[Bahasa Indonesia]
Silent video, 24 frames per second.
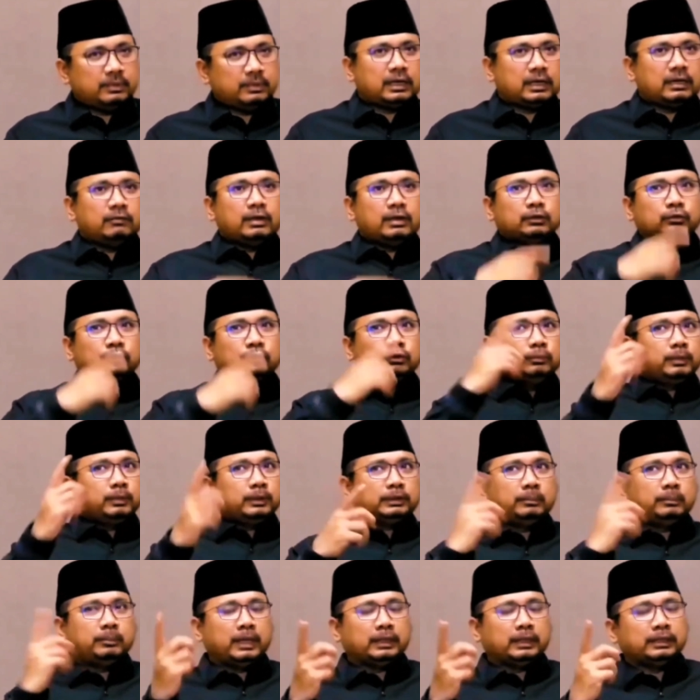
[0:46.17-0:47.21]
Karena waktu itu
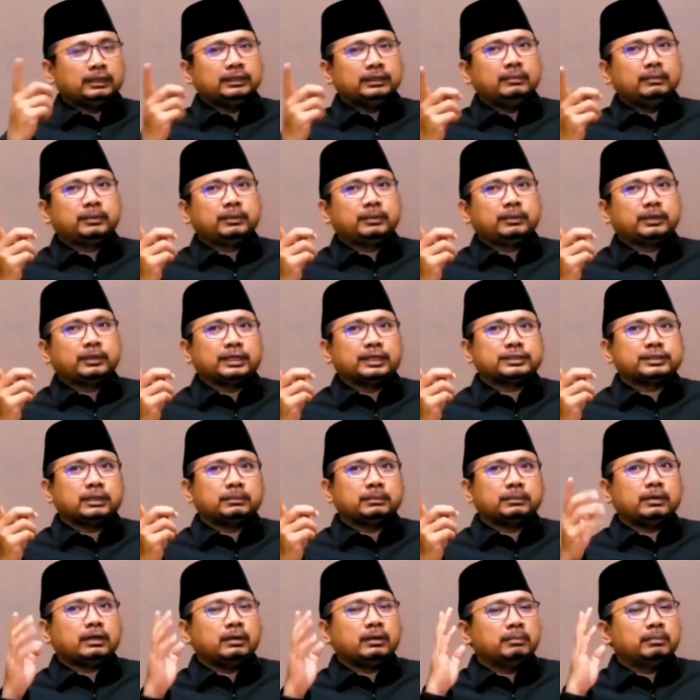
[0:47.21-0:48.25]
perdebatannya bergeser
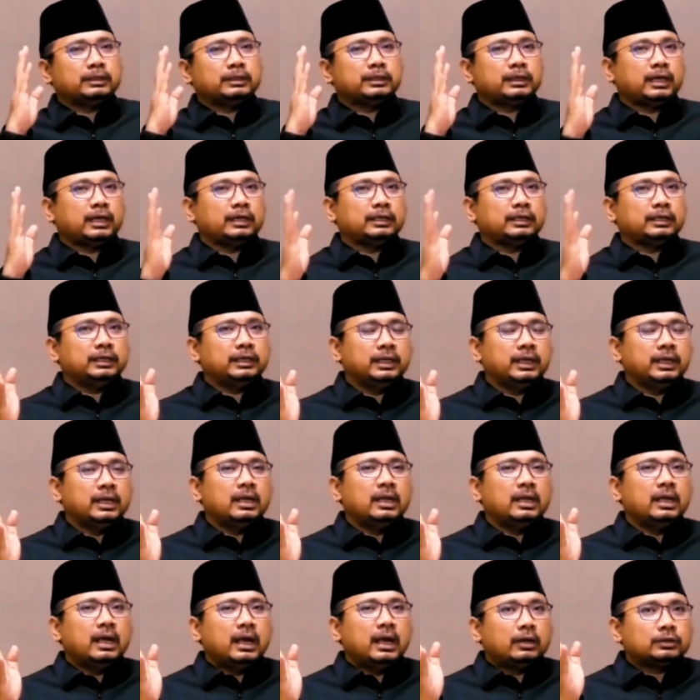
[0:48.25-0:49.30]
bahwa kementerian ini
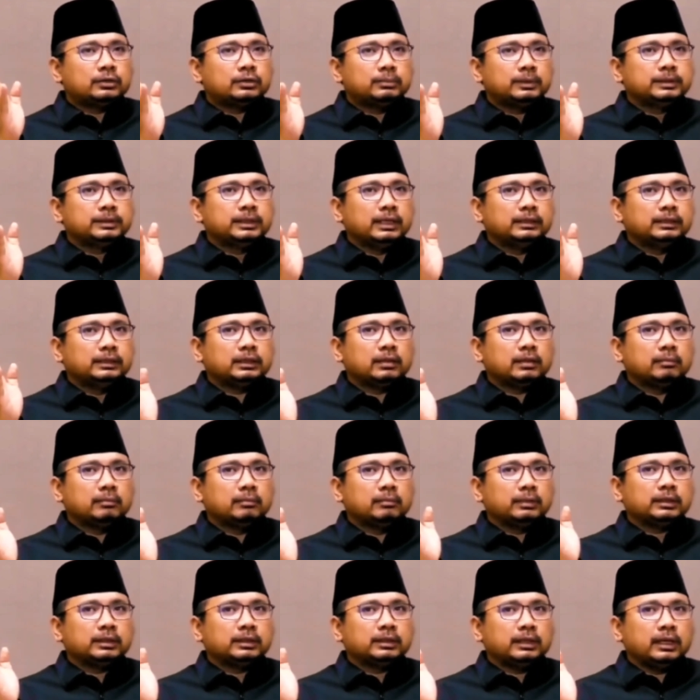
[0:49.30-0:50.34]
harus menjadi
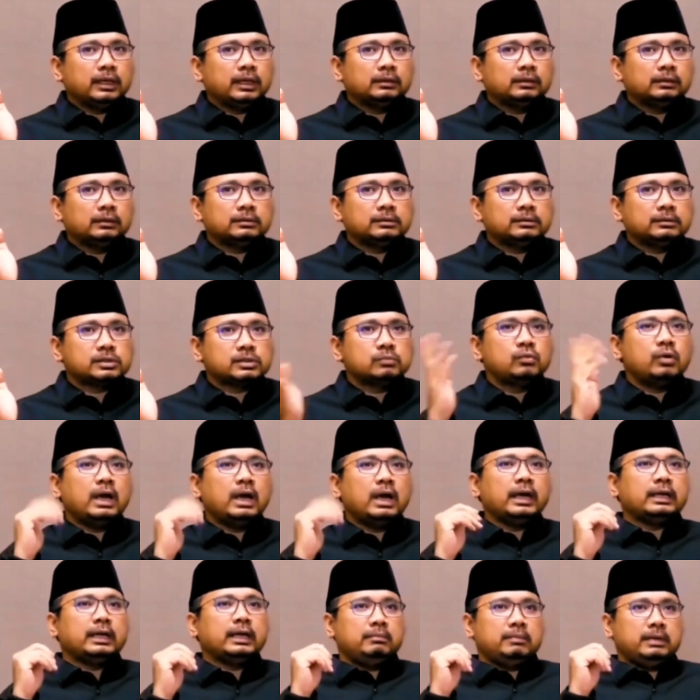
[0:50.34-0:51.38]
kementerian
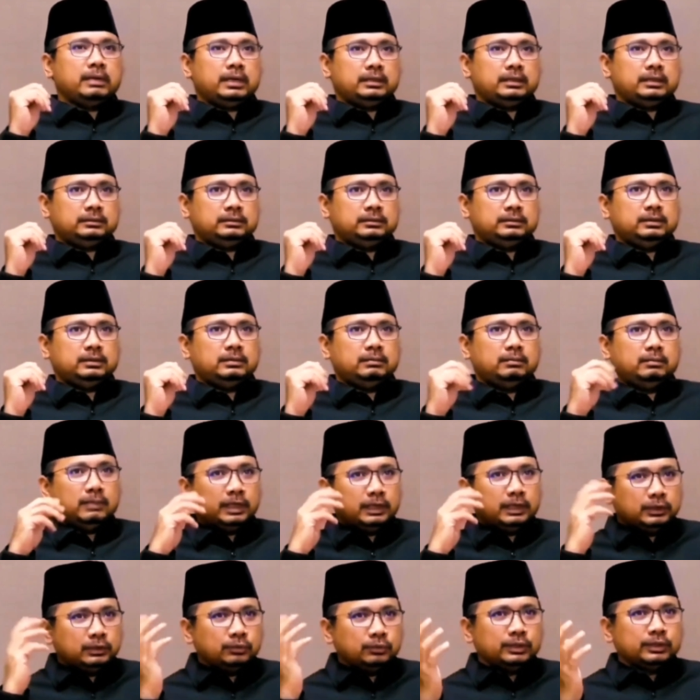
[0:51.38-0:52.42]
semua agama
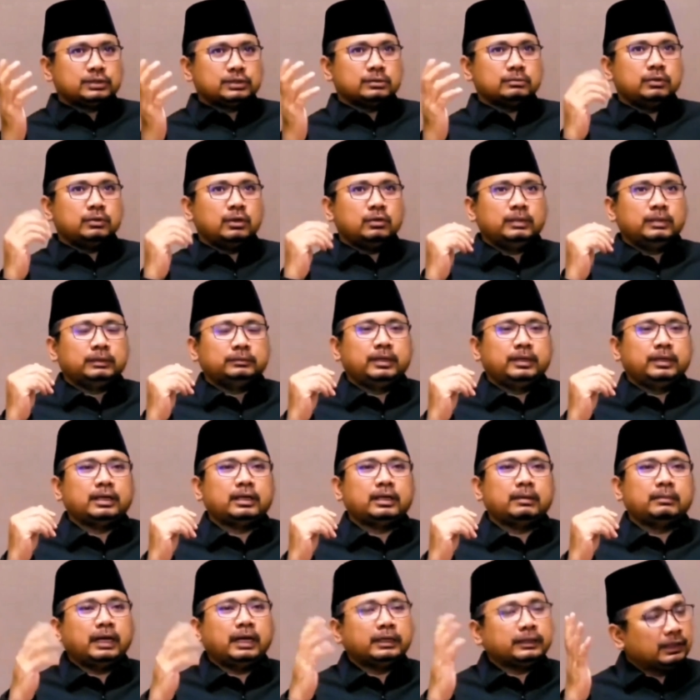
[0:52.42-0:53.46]
melindungi semua umat
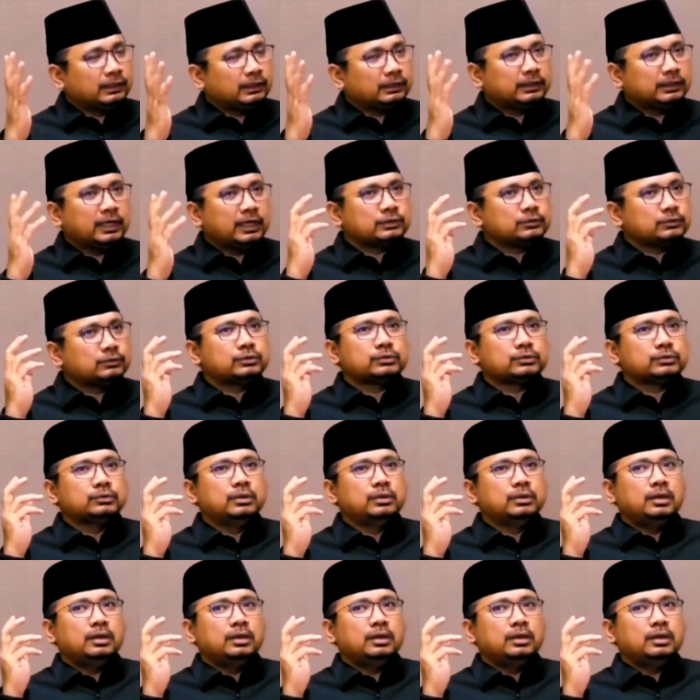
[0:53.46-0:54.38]
beragama. Ada yang tidak setuju.